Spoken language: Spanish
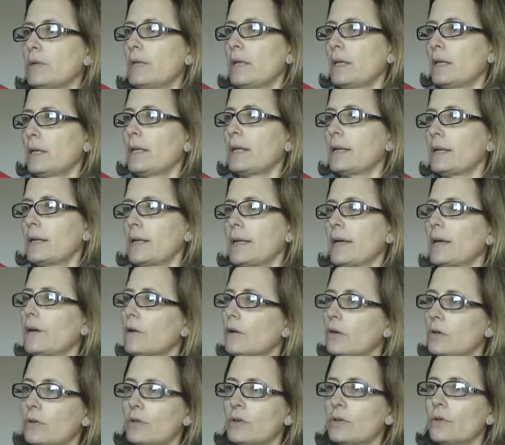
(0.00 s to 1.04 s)
de,
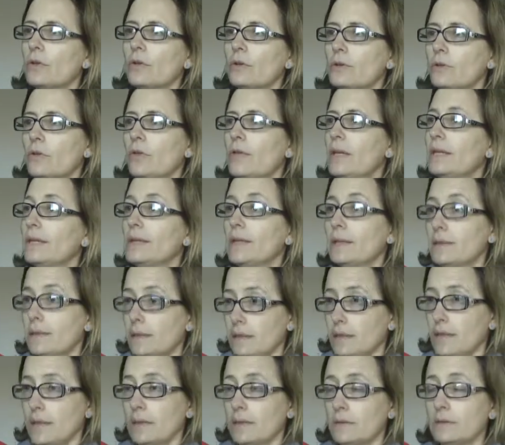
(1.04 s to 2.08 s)
riesgo, no, no de
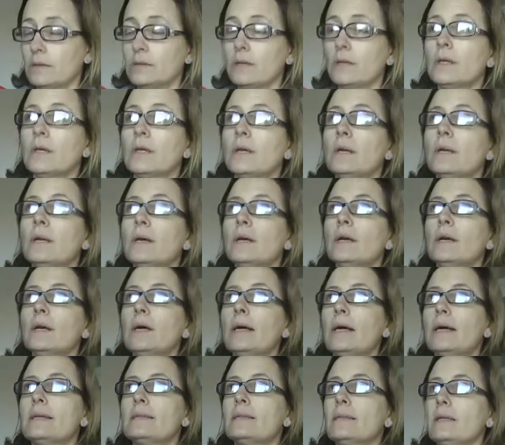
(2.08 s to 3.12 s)
estética, ¿no?
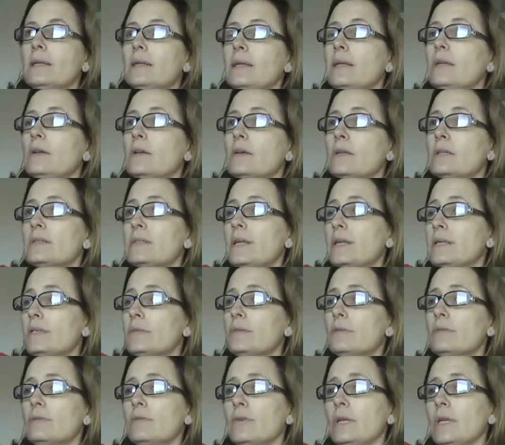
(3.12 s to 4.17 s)
Así que lo que se
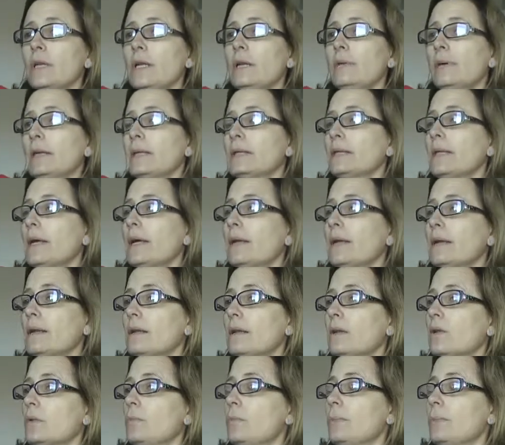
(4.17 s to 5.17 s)
hizo fue levantar los